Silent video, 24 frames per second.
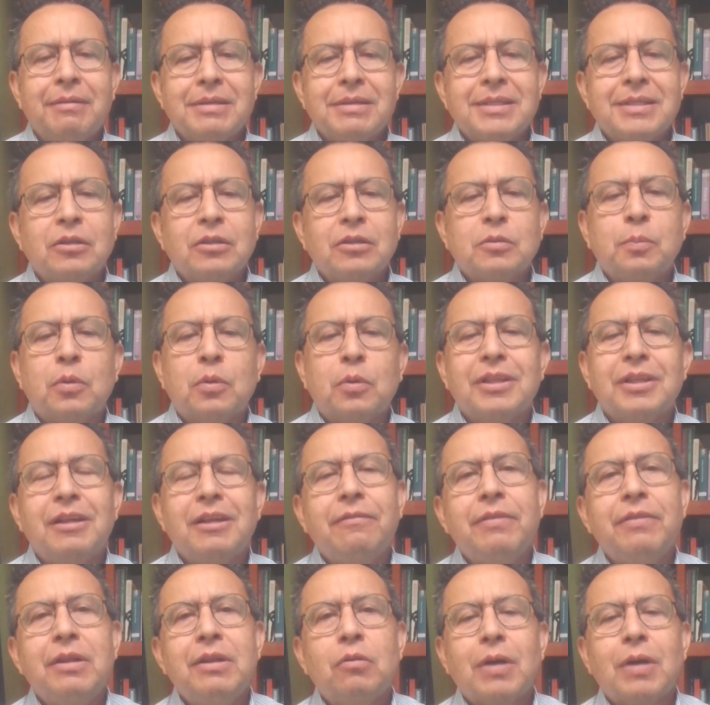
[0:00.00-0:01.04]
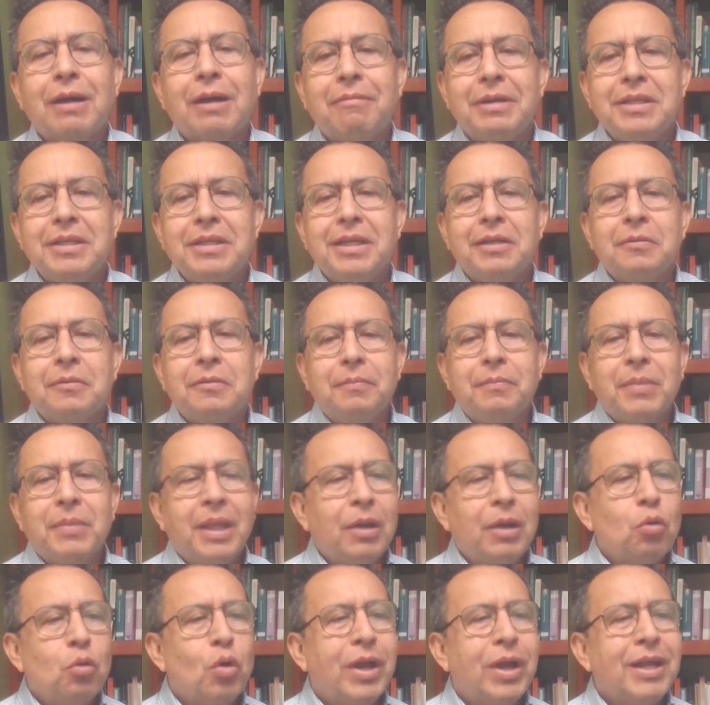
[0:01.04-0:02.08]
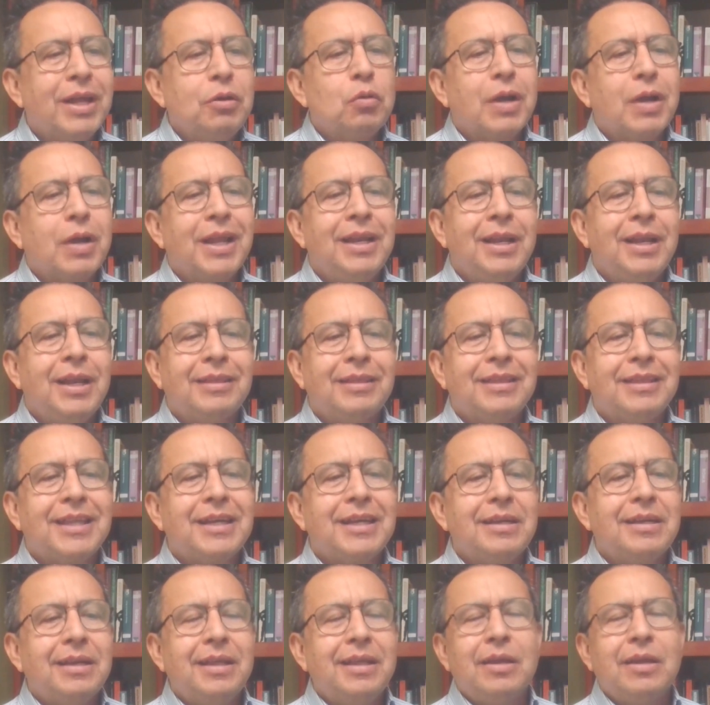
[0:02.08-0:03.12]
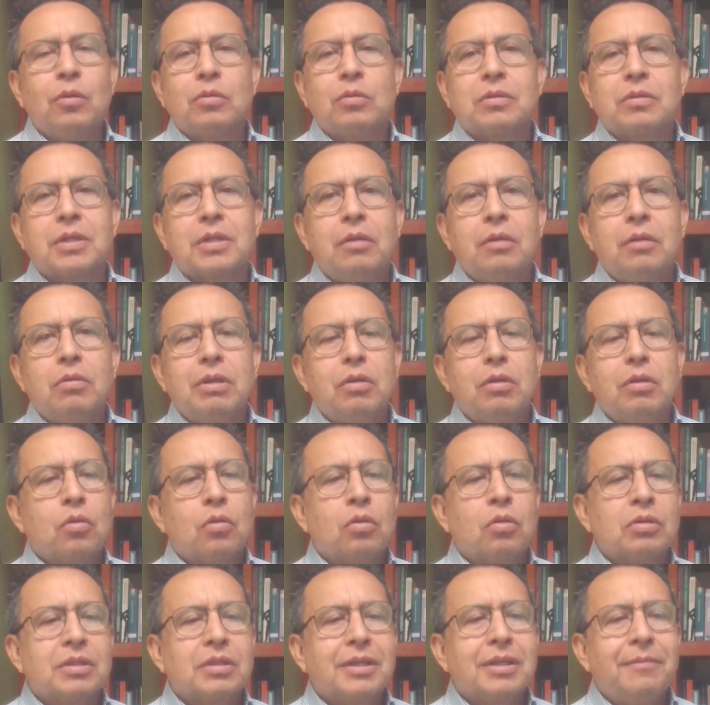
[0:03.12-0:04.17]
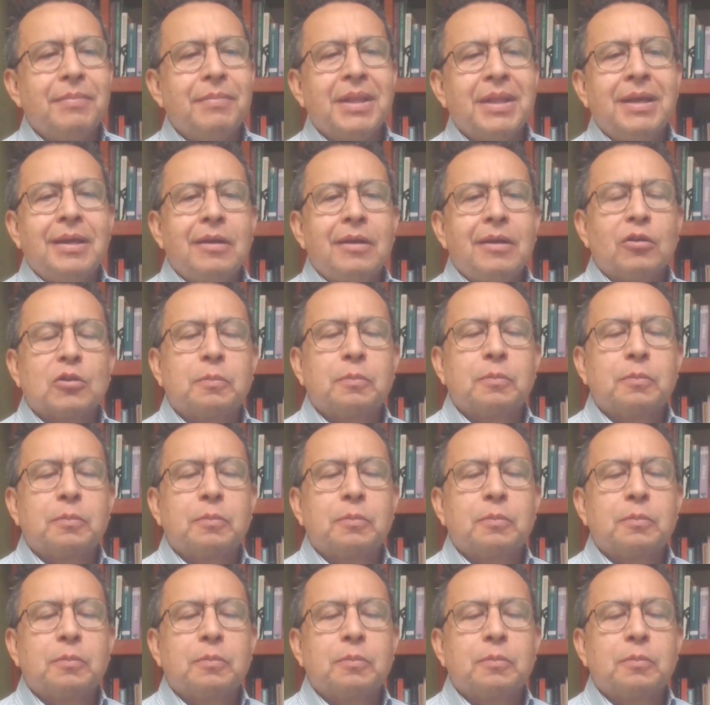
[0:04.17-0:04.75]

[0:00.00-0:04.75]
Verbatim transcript: encabezados por Delfino Caballero, Eugenio Quilantán y Gonzalo Hinojosa.